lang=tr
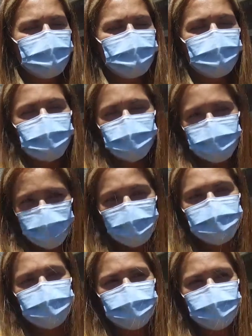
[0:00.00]
Virüs
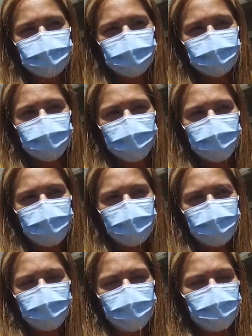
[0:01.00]
vardır mutlaka
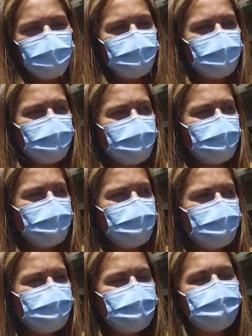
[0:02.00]
ama yani
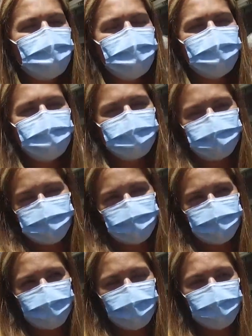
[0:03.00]
gripten
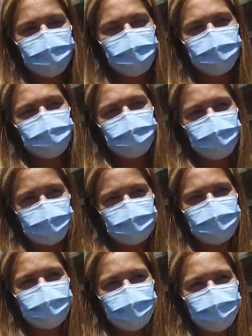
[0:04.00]
farkı yoktur bence.